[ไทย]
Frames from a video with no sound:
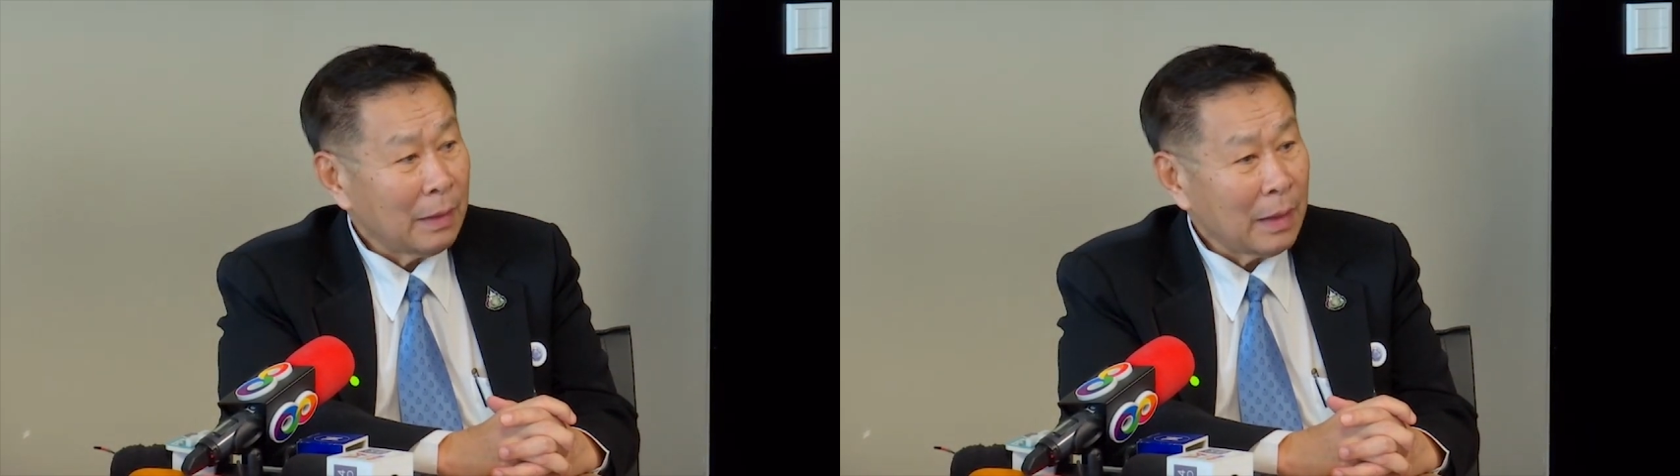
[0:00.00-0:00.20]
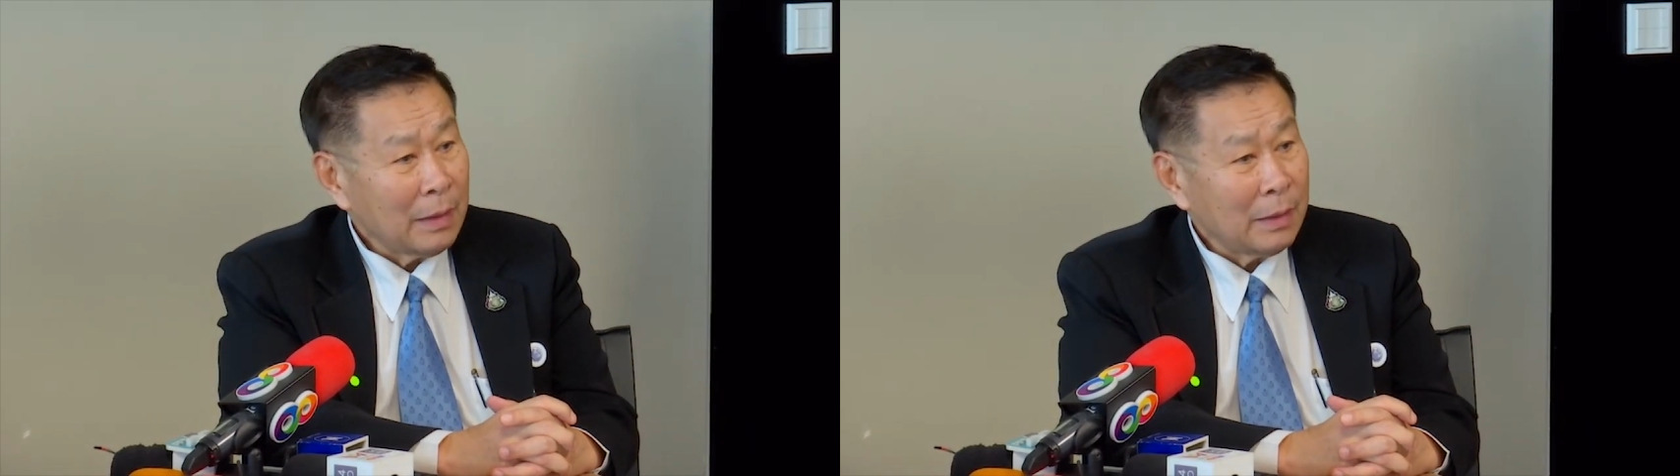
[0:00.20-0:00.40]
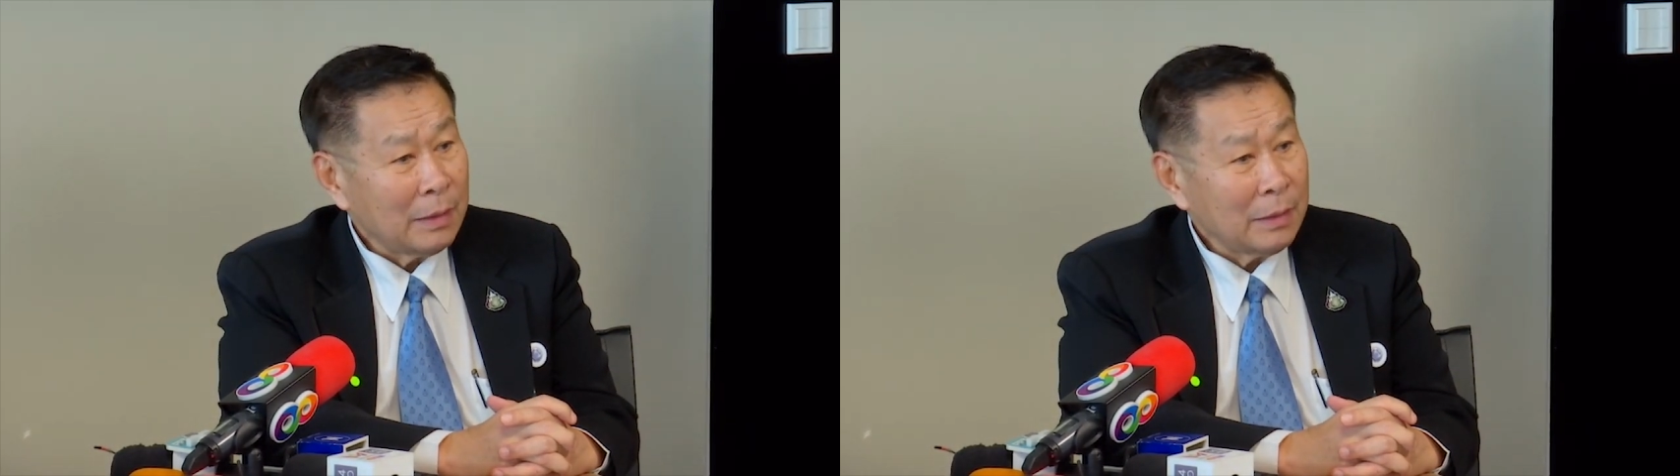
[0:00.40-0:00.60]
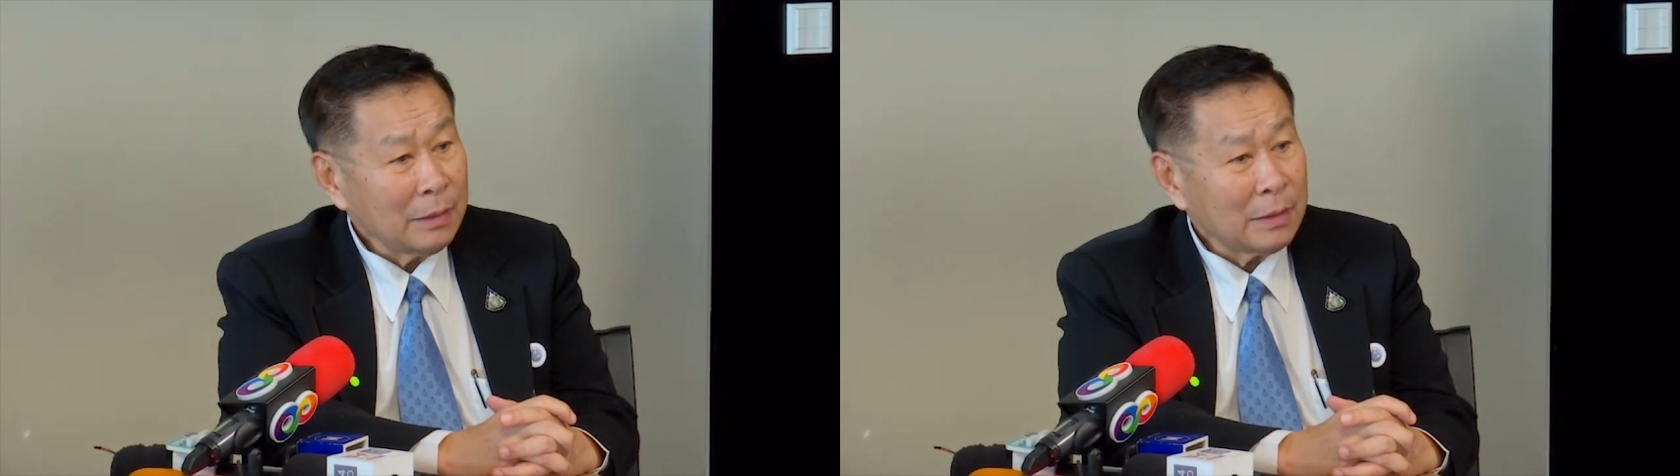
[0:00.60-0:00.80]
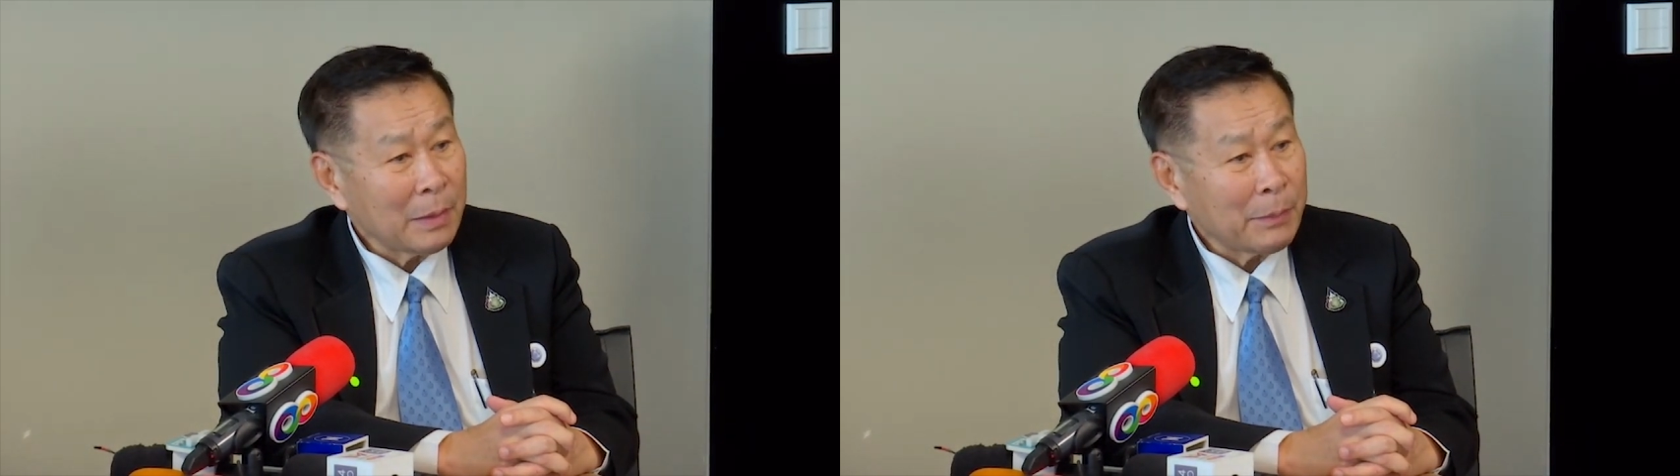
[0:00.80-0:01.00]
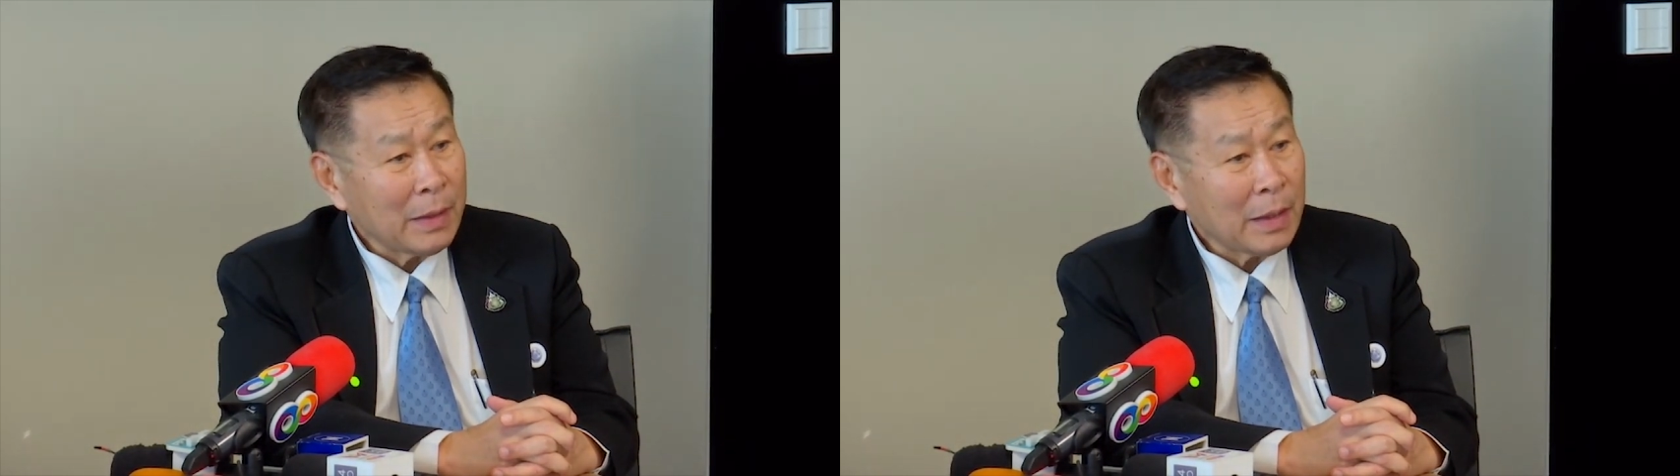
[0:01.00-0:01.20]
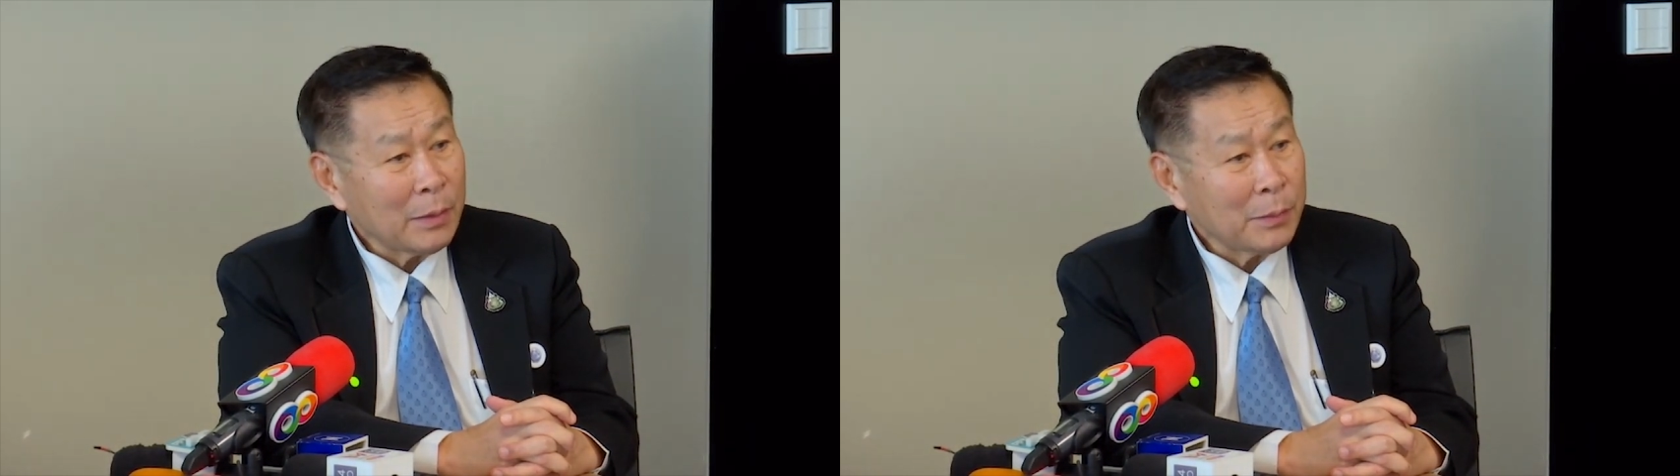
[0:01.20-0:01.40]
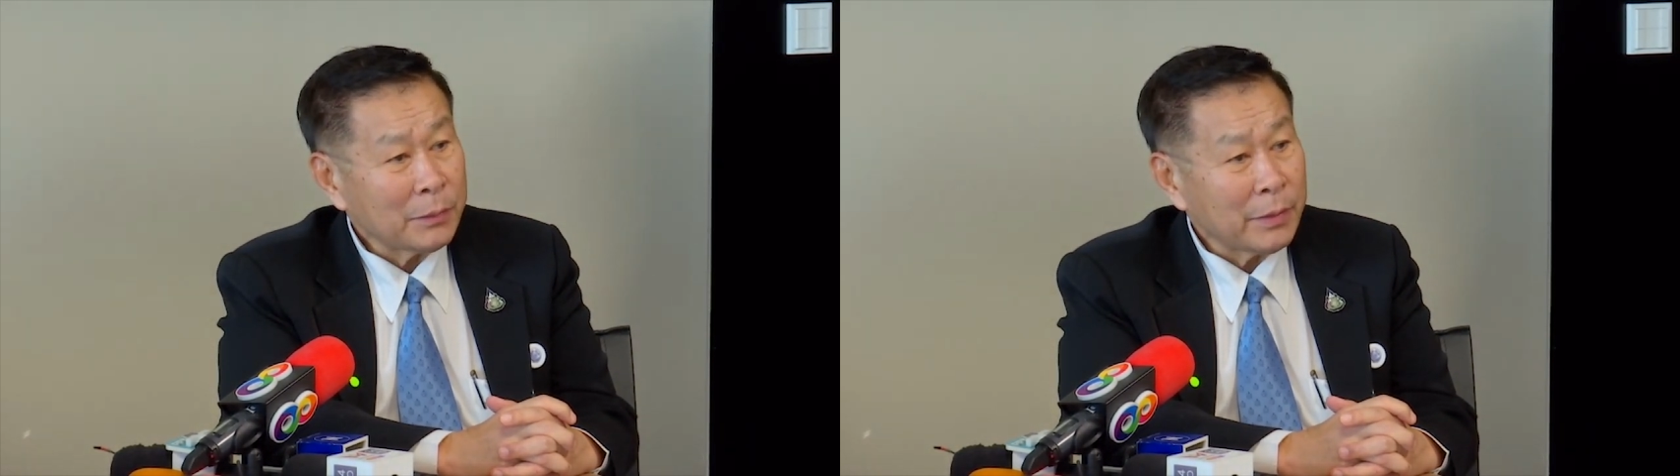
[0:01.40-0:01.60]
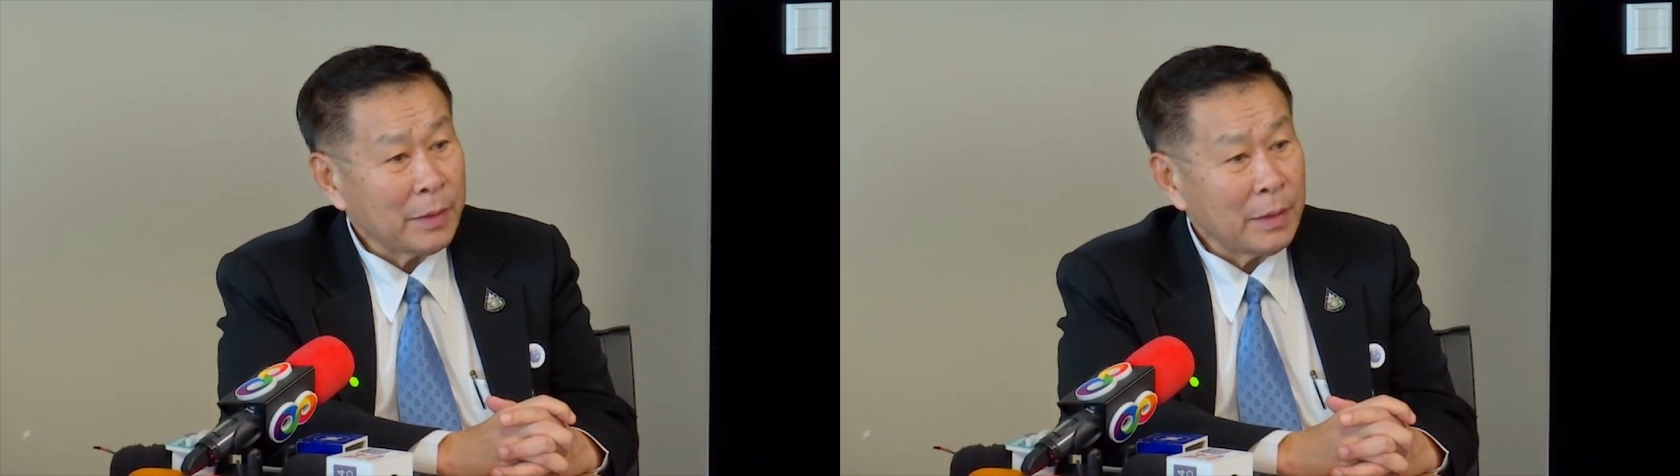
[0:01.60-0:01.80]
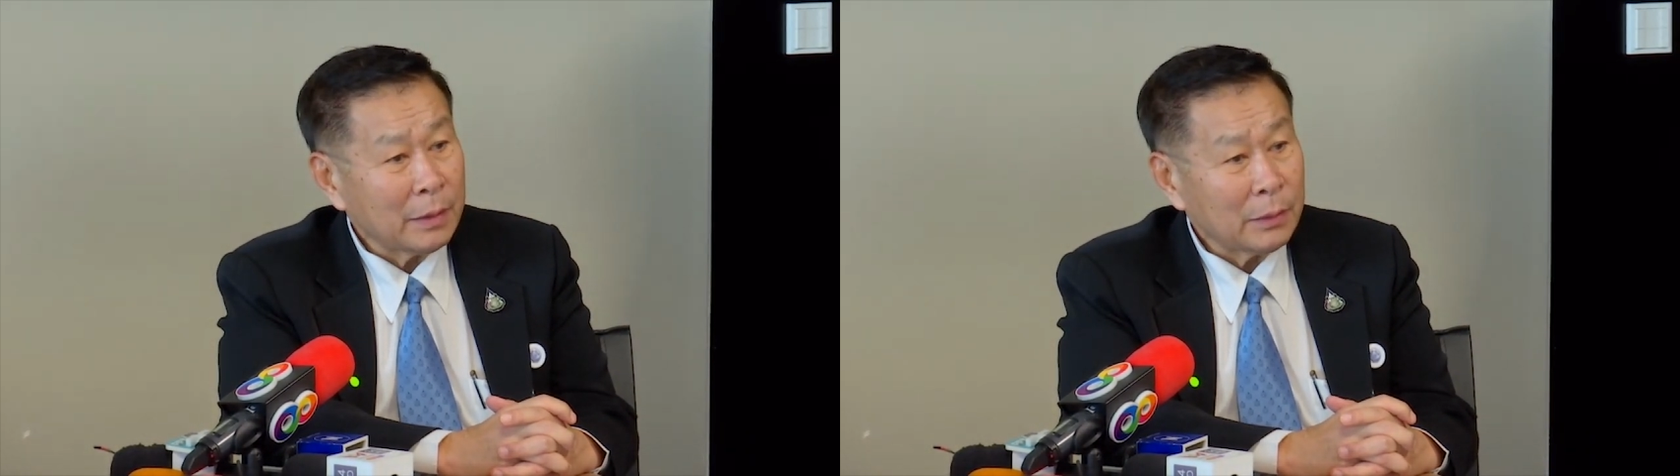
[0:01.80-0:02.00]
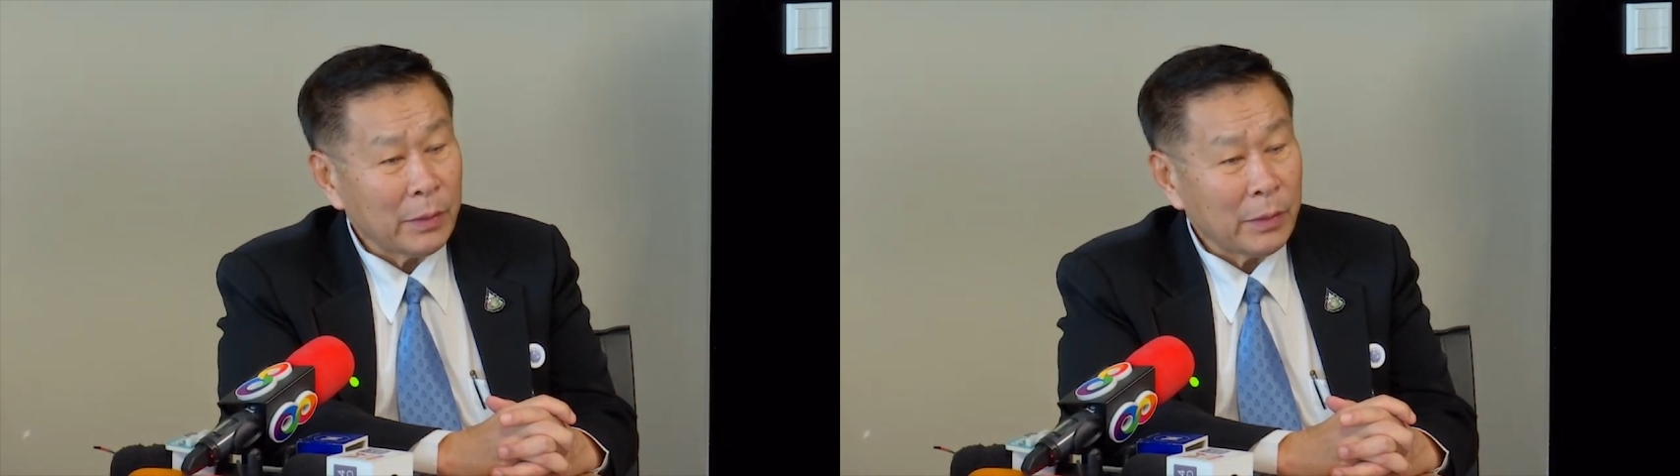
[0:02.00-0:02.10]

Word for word: นะหรือจะมาเป็นนายกรัฐมนตรีเนี่ย